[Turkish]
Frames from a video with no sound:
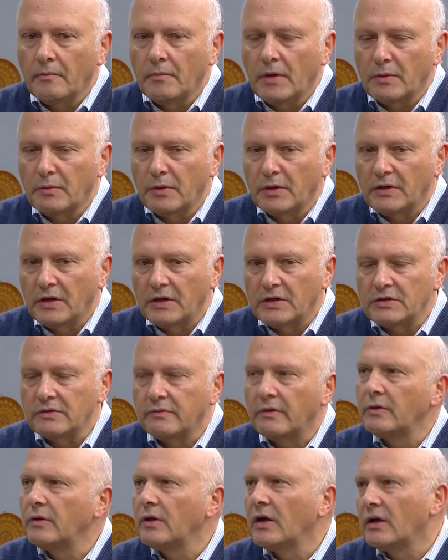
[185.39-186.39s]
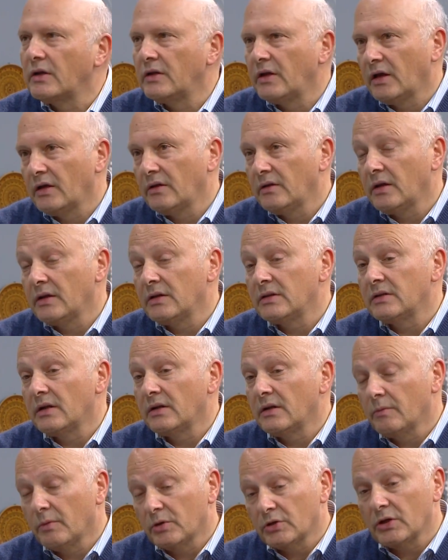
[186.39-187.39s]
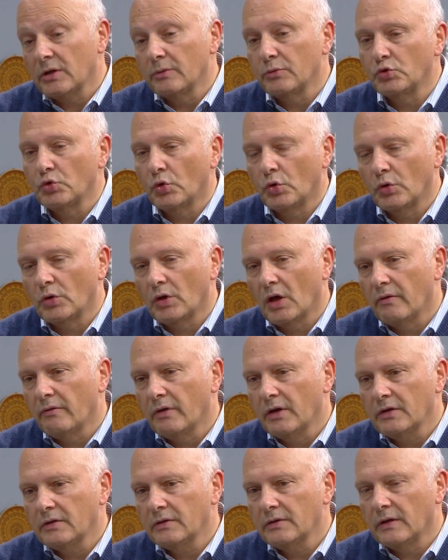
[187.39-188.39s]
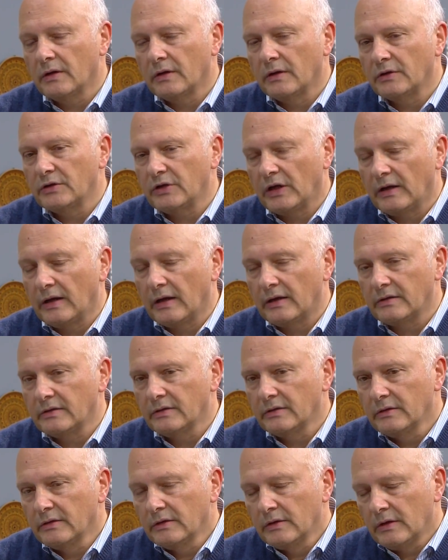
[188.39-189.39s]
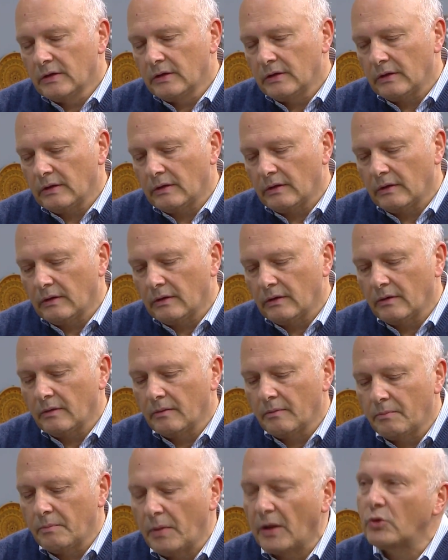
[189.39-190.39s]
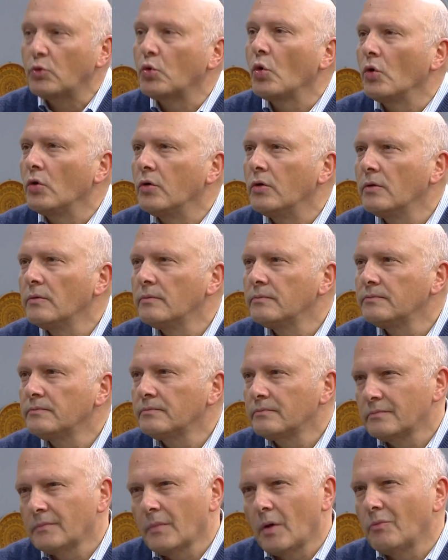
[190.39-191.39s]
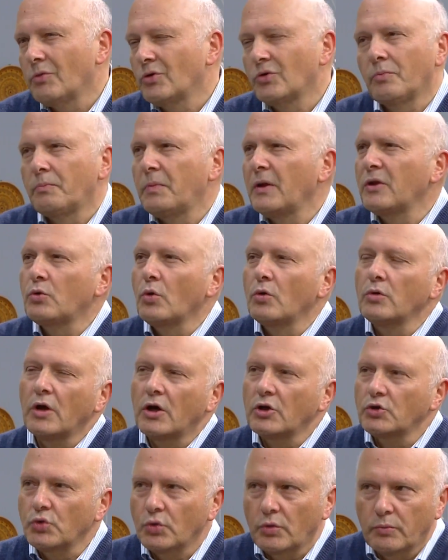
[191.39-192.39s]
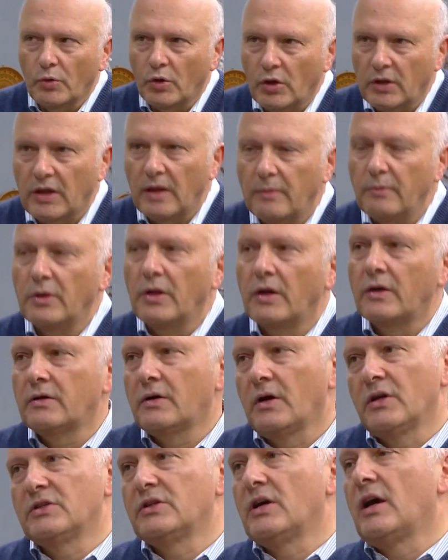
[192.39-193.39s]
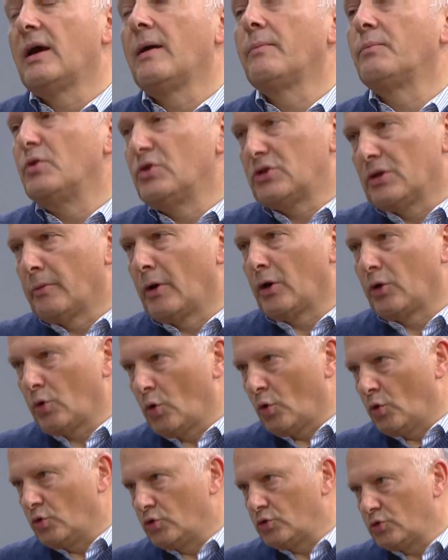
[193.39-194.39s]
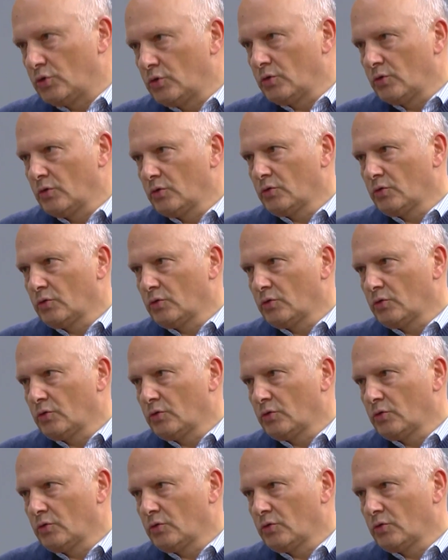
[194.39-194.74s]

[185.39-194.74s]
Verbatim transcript: Marmara Denizi ve diğer denizlerde başka bir sorun daha var. E, şeyler. E, petrol. Bu petrol daha çok böyle gemiler kaza yaptığı zaman görülür.